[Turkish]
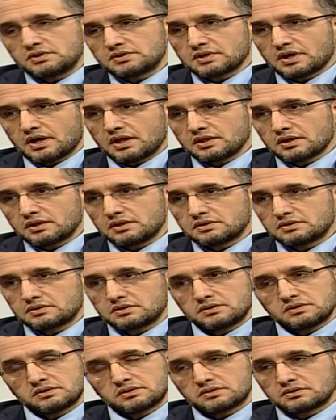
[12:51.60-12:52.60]

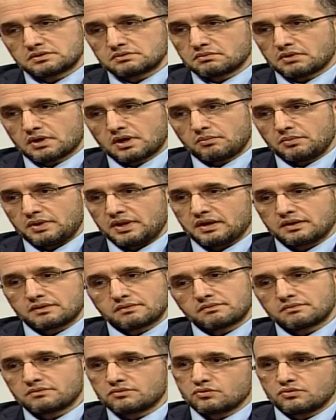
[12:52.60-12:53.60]
sağlıklısınız. Ameliyat
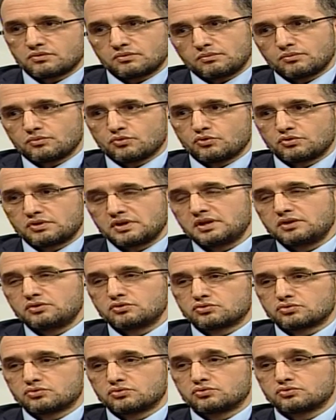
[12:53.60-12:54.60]

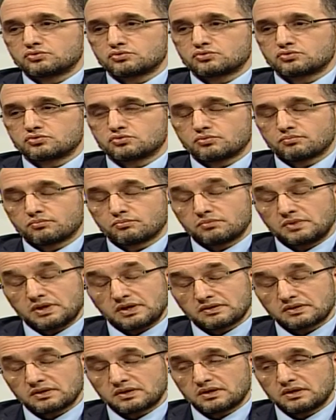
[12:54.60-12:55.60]
öteliyorsunuz. Ne
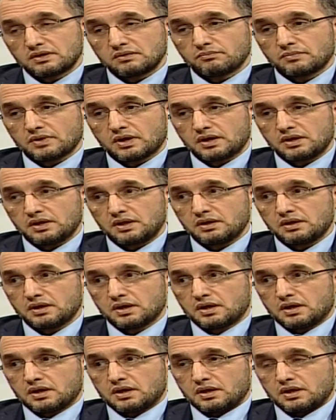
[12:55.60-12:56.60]
yazık ki hani
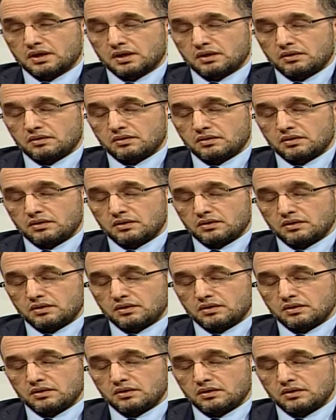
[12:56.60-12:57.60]
e,
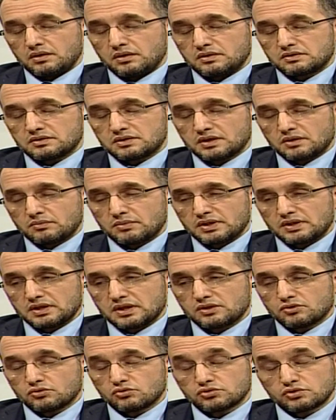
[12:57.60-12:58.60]

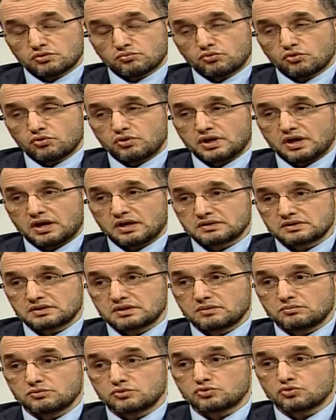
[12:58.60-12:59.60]
istemeden de olsa böyle
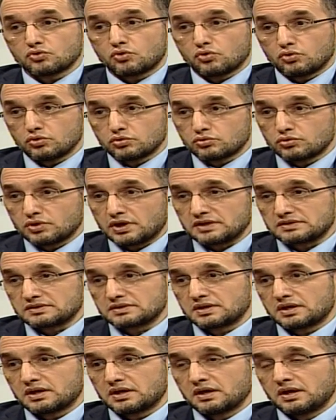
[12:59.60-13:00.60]
hastamız oldu.
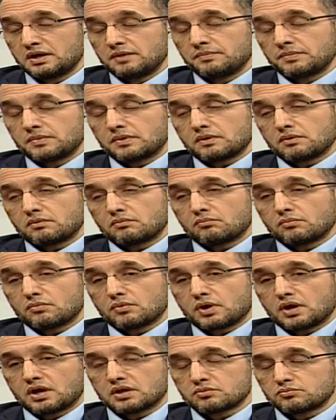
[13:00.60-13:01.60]
Hasta
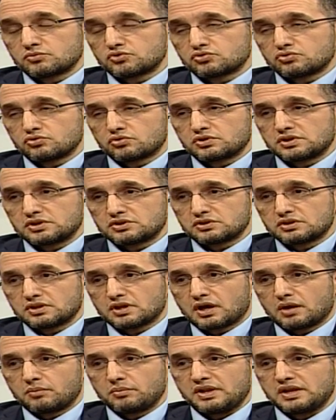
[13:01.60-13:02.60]
64 yaşında
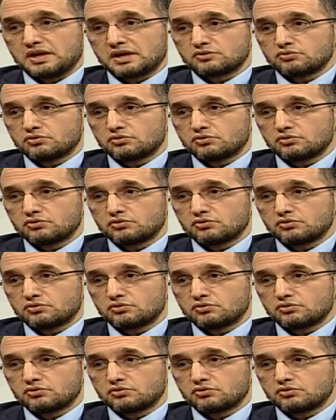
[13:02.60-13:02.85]
ameliyat